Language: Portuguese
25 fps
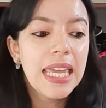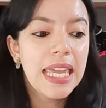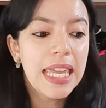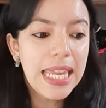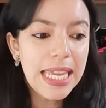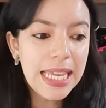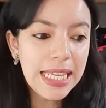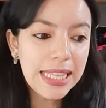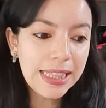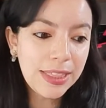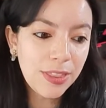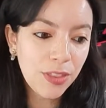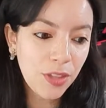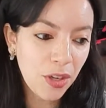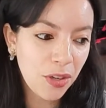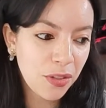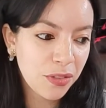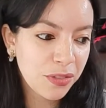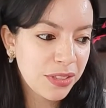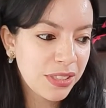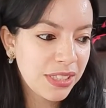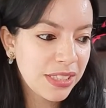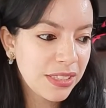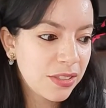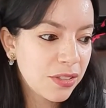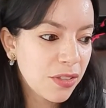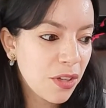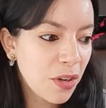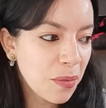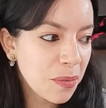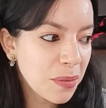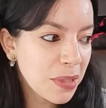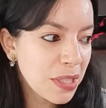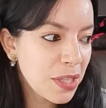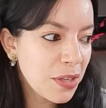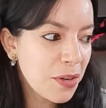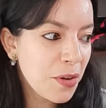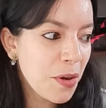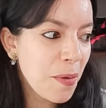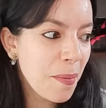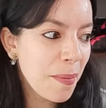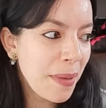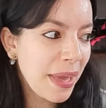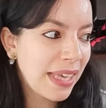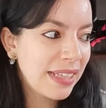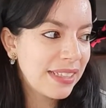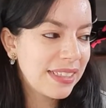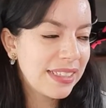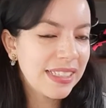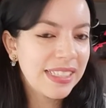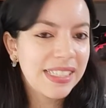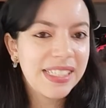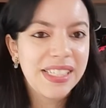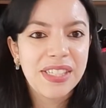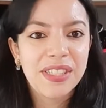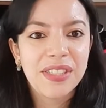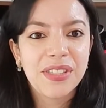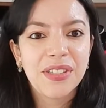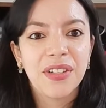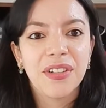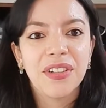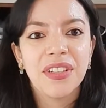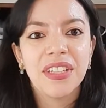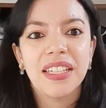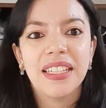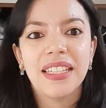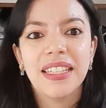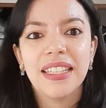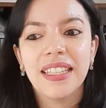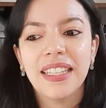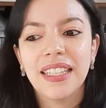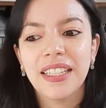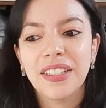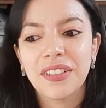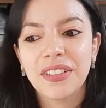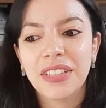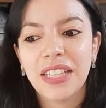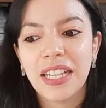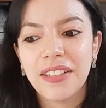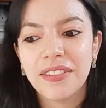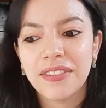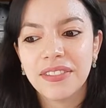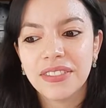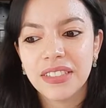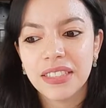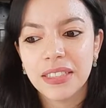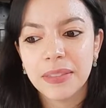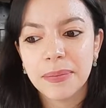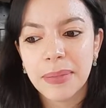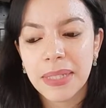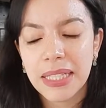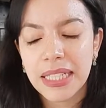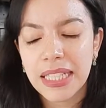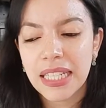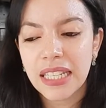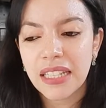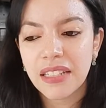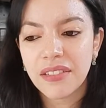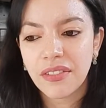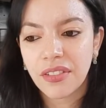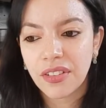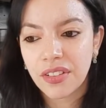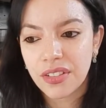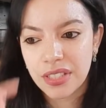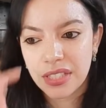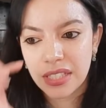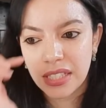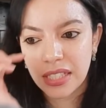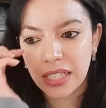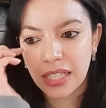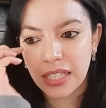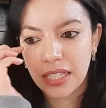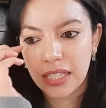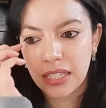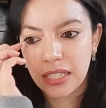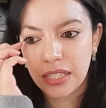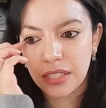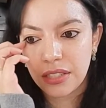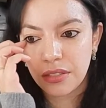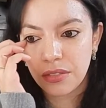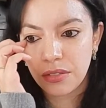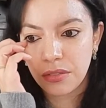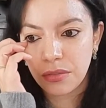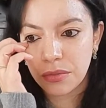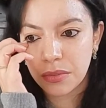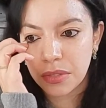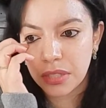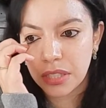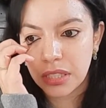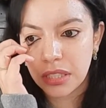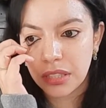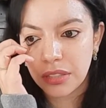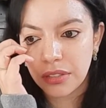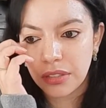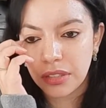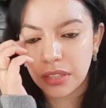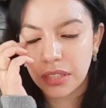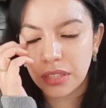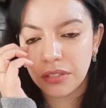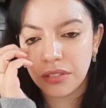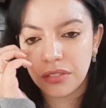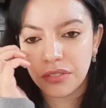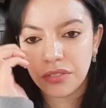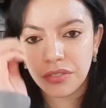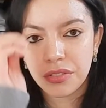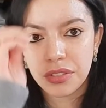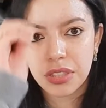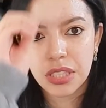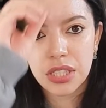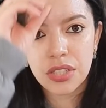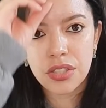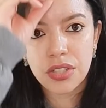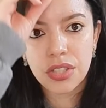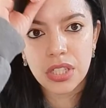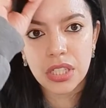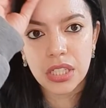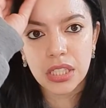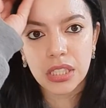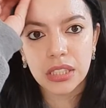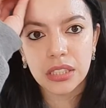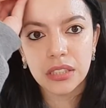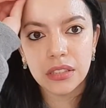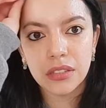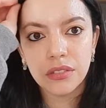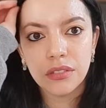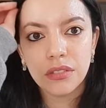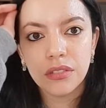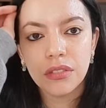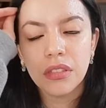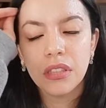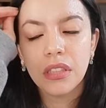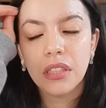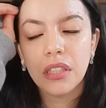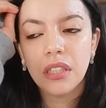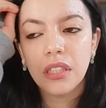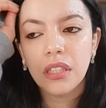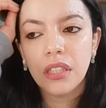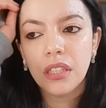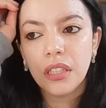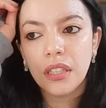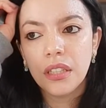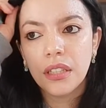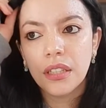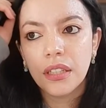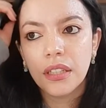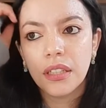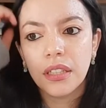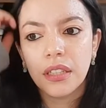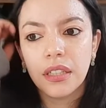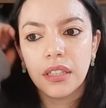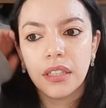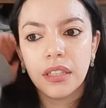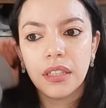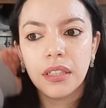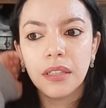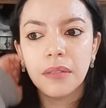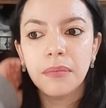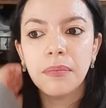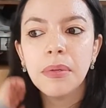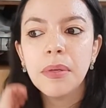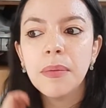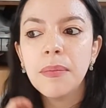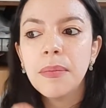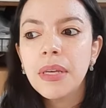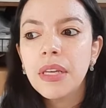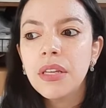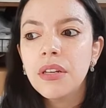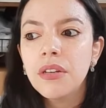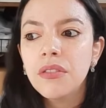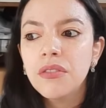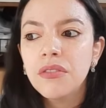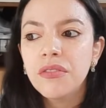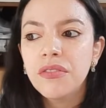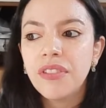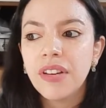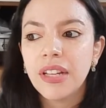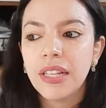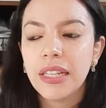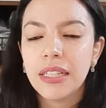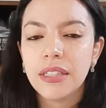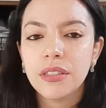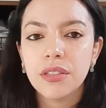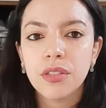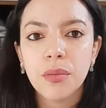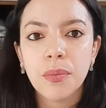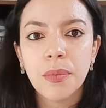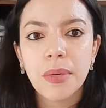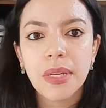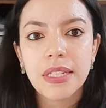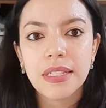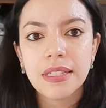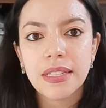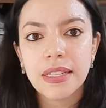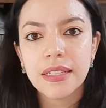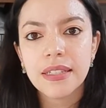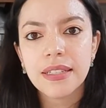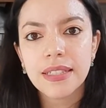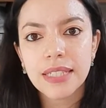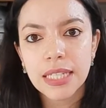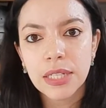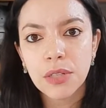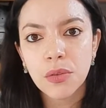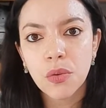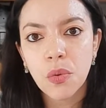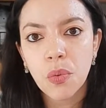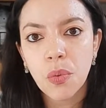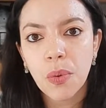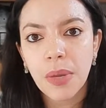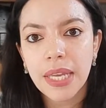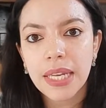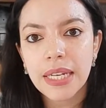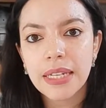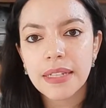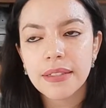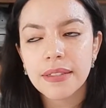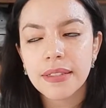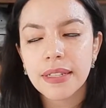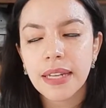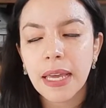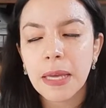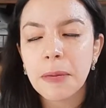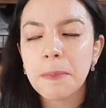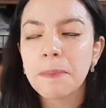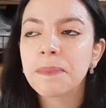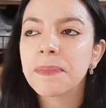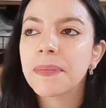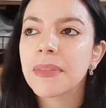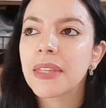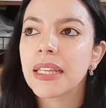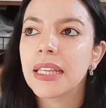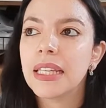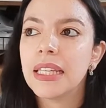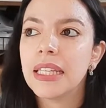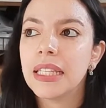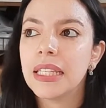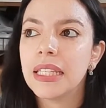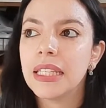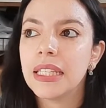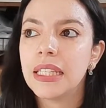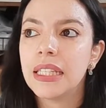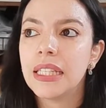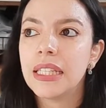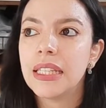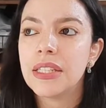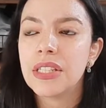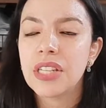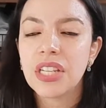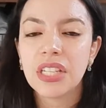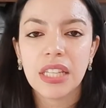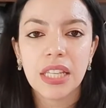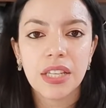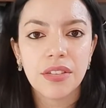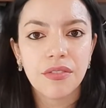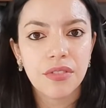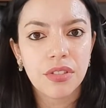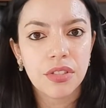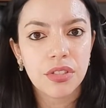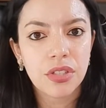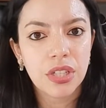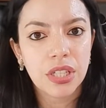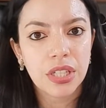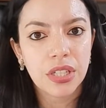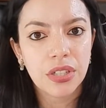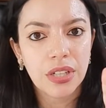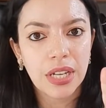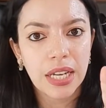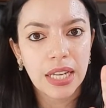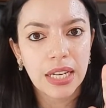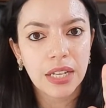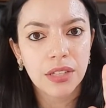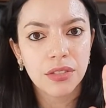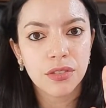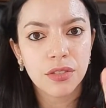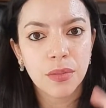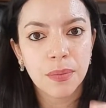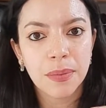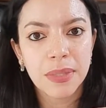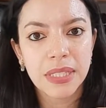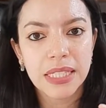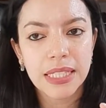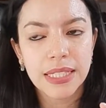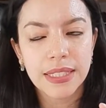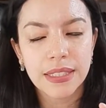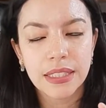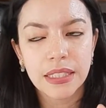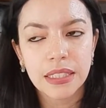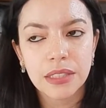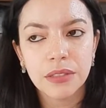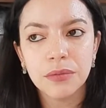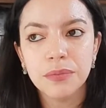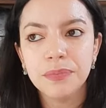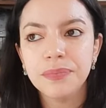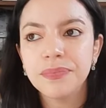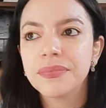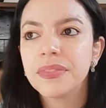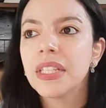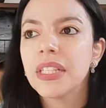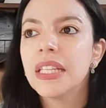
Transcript: Então, como que começa essa história? Eu tava bem nervosa no né, início do ano, então eu fui adiando. Uh, primeiro eu falei sobre a extensão com eles, né? E já tem vídeo aqui no canal sobre a extensão